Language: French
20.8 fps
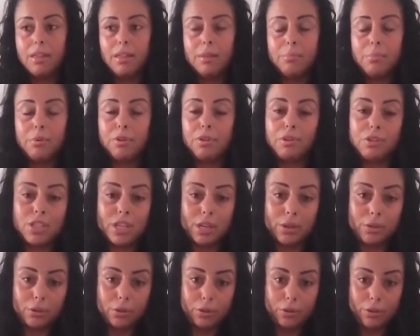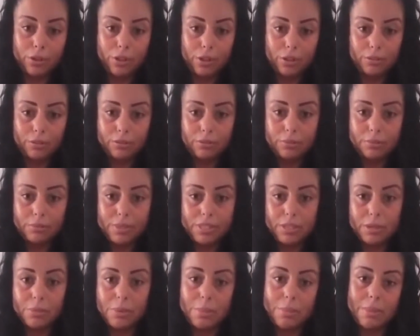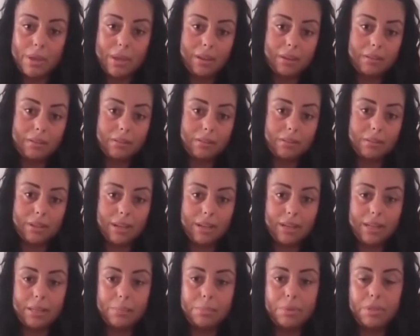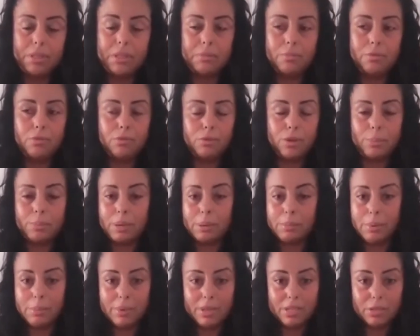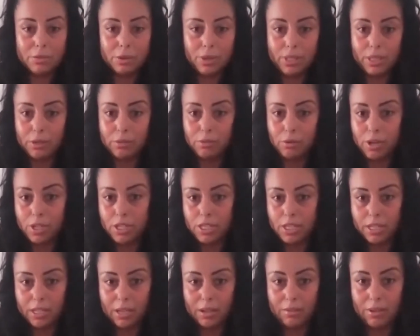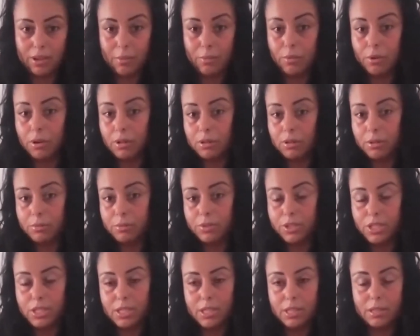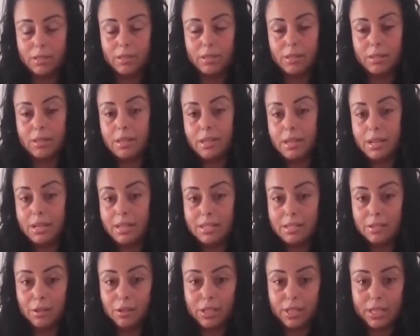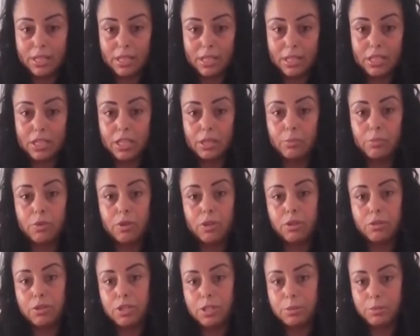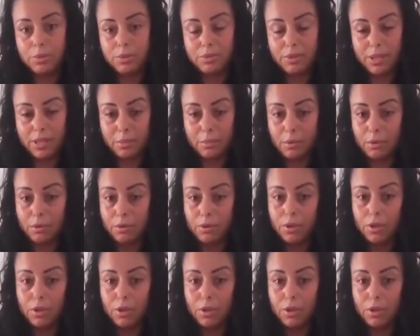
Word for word: Pourtant, j'allais aux réunions parce que ma mère, euh, allait, puis je voulais pas que ma mère soit découragée à travers moi, comme j'étais la seule chrétienne chez moi et que j'ai mis vraiment